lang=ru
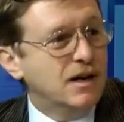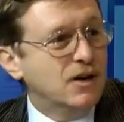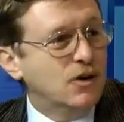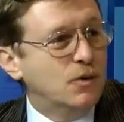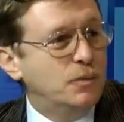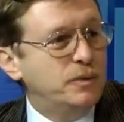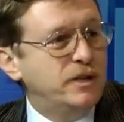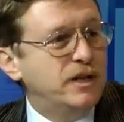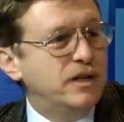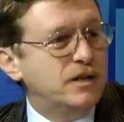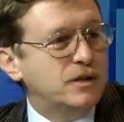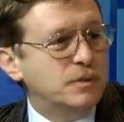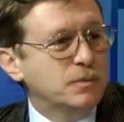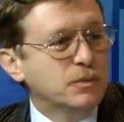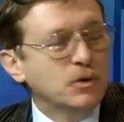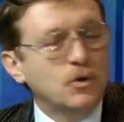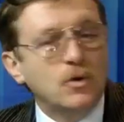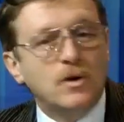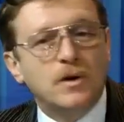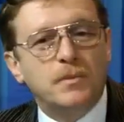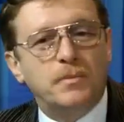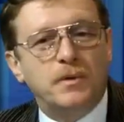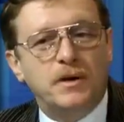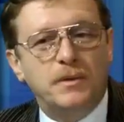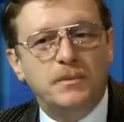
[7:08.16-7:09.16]
У меня есть
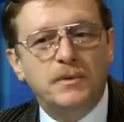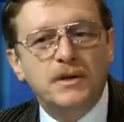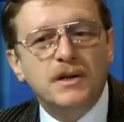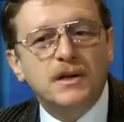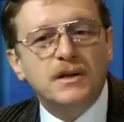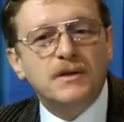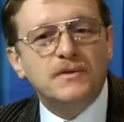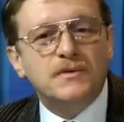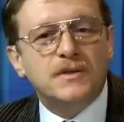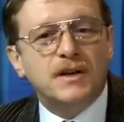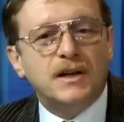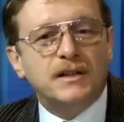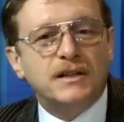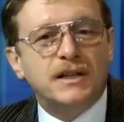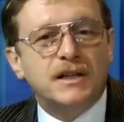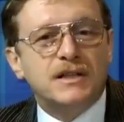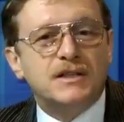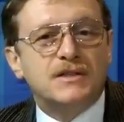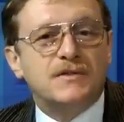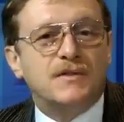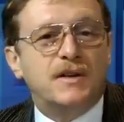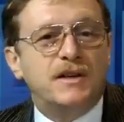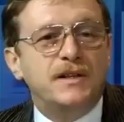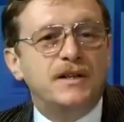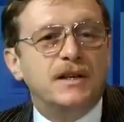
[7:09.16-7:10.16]
много примеров, когда
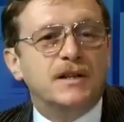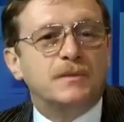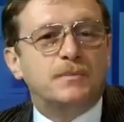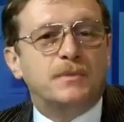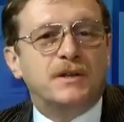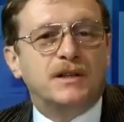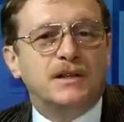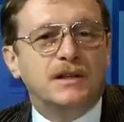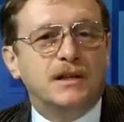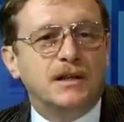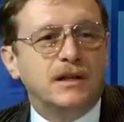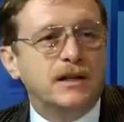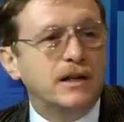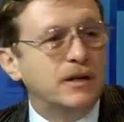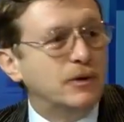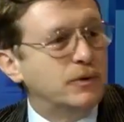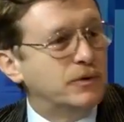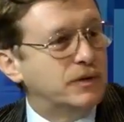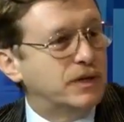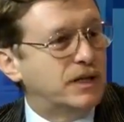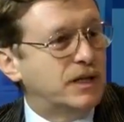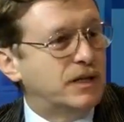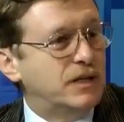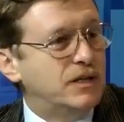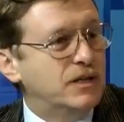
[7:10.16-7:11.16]
звонят,
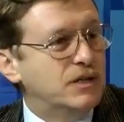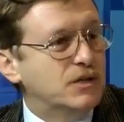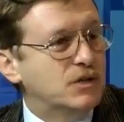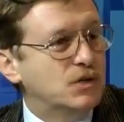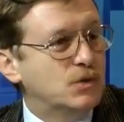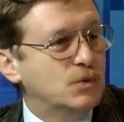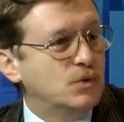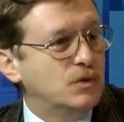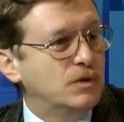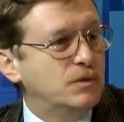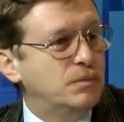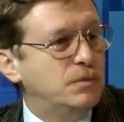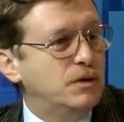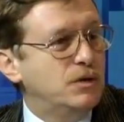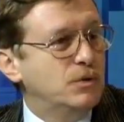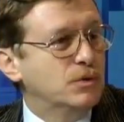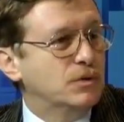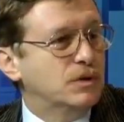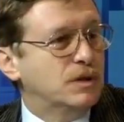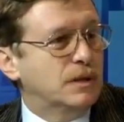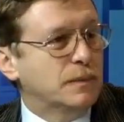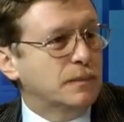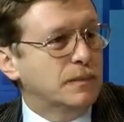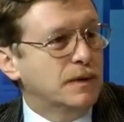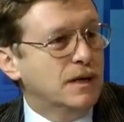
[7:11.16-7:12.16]
предлагают такие суды,
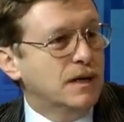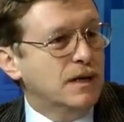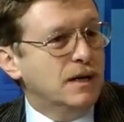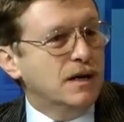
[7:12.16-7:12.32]
берут там